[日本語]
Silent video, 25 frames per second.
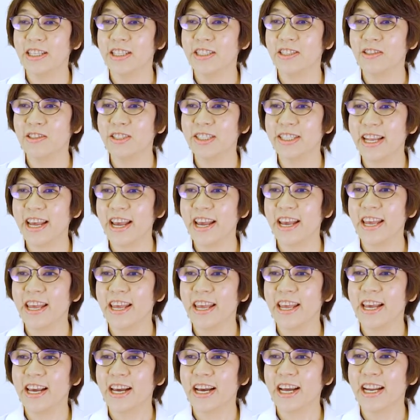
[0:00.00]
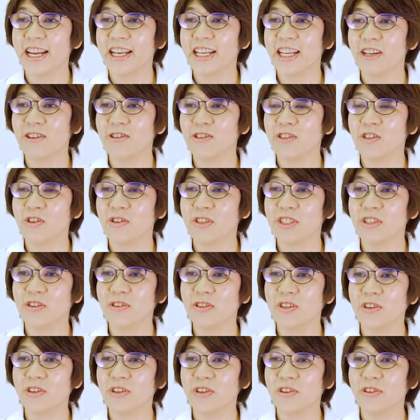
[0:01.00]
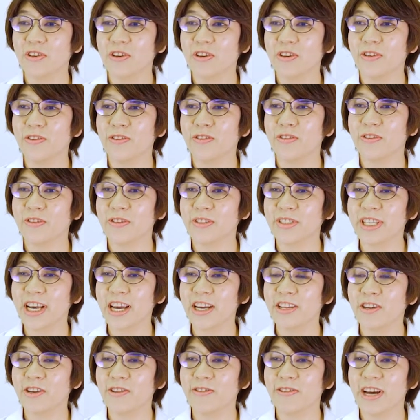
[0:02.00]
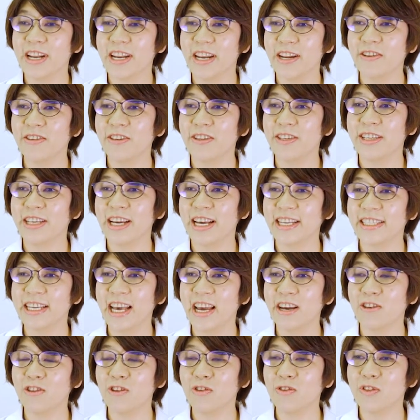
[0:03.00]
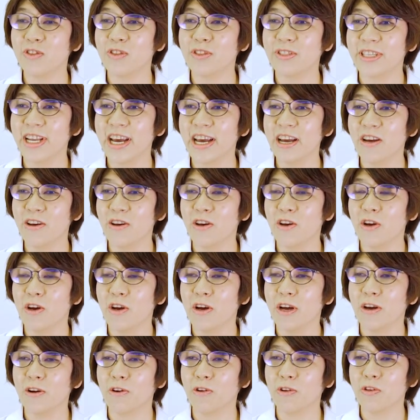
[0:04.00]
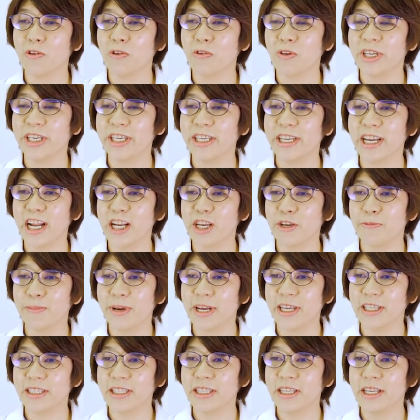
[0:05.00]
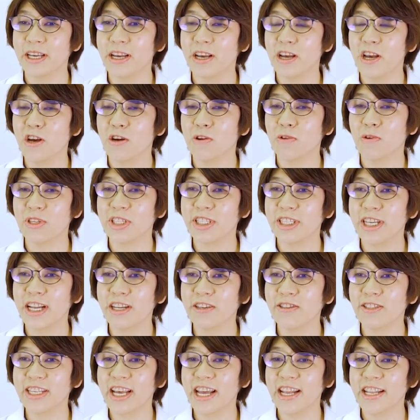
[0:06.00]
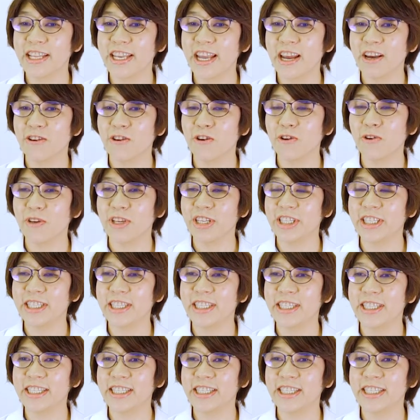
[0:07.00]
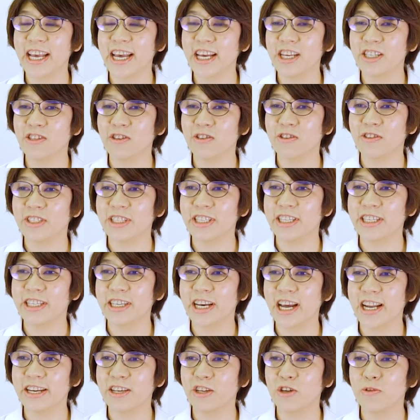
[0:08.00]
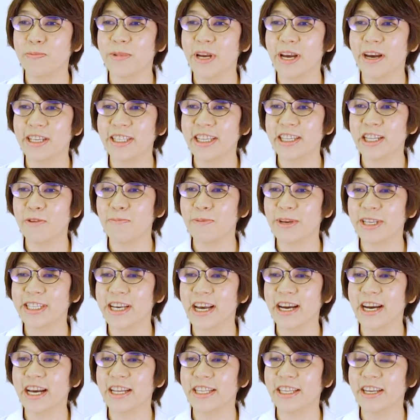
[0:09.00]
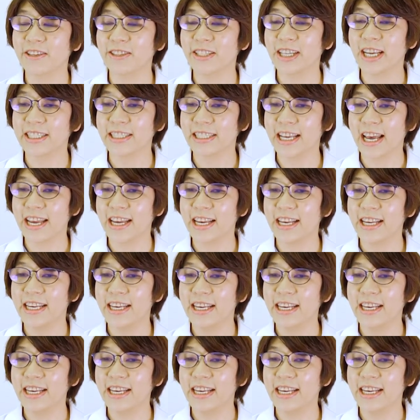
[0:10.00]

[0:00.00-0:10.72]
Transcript: そして体の調子を整える副菜といわれる野菜を含んだお料理になります。こちらの3点を1日3食しっかり組み合わせて召し上がってください。